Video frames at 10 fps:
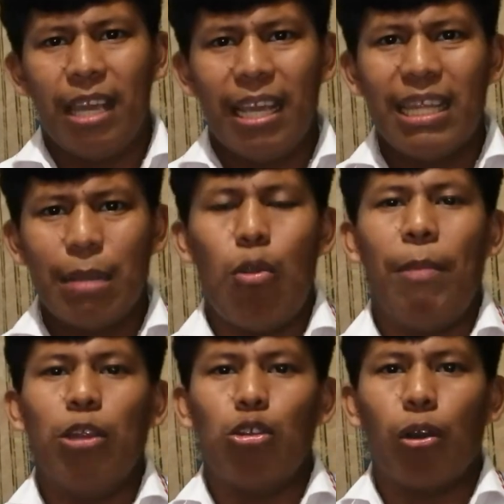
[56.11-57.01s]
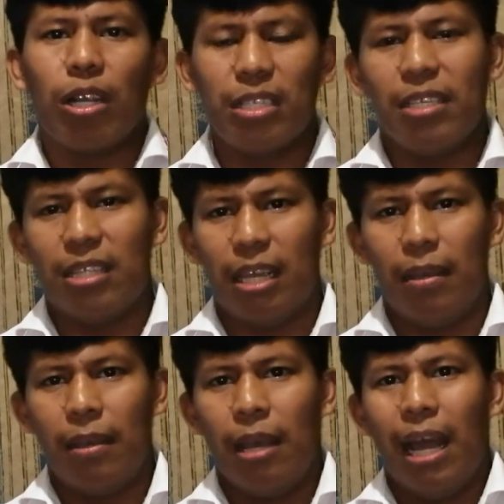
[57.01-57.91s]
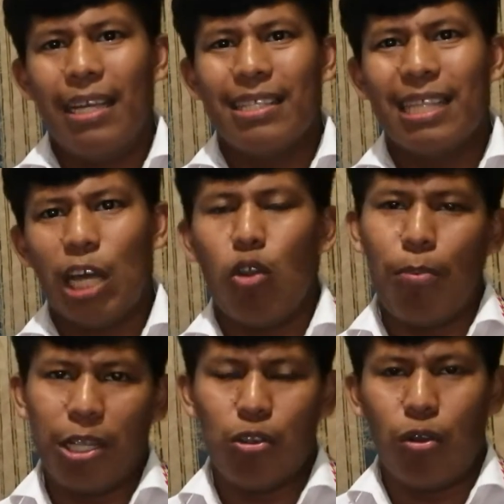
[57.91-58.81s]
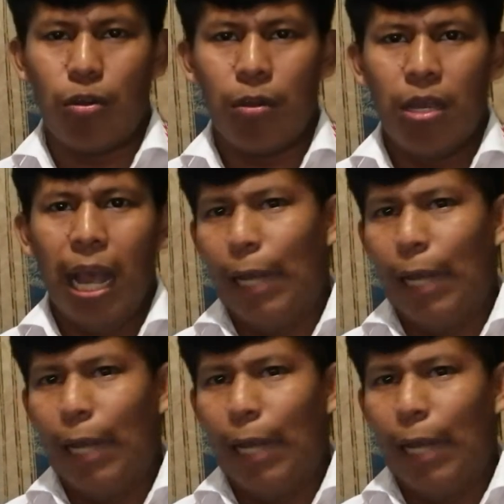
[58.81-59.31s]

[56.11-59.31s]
que en este momento resiste al Estado opresor,